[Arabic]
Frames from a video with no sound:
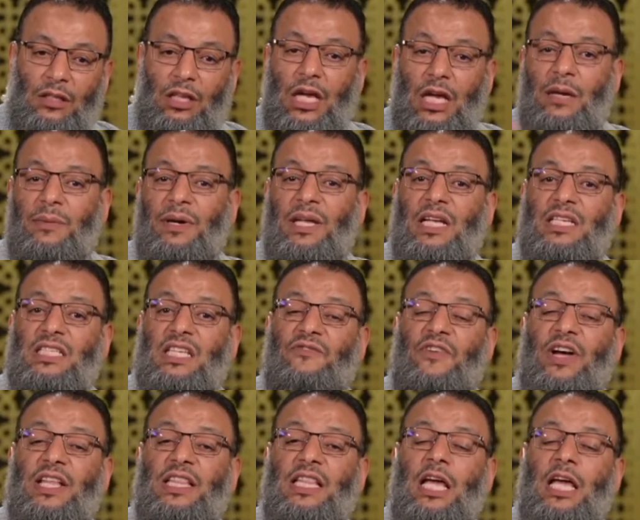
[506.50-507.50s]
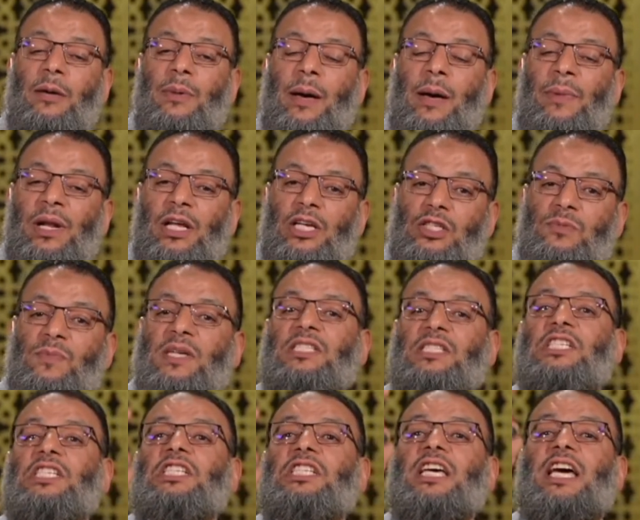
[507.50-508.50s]
طيب إحنا استفدنا إيه بقى من العصمة؟
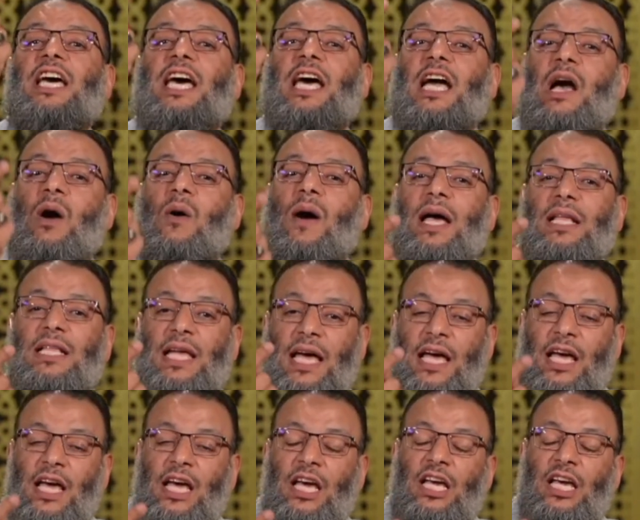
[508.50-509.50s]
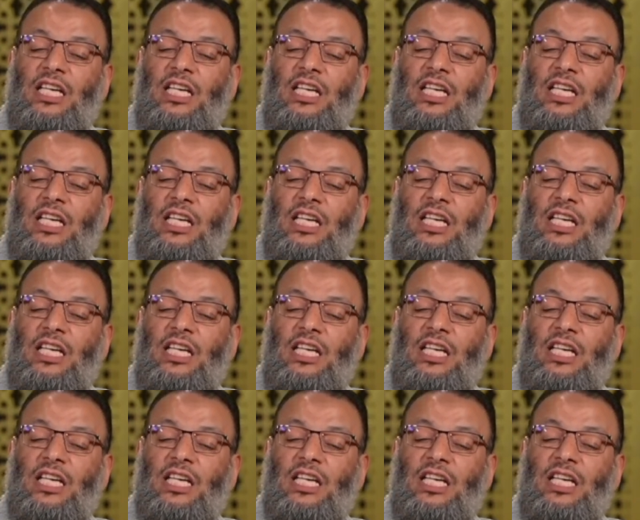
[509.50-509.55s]
اديني حاجة واحدة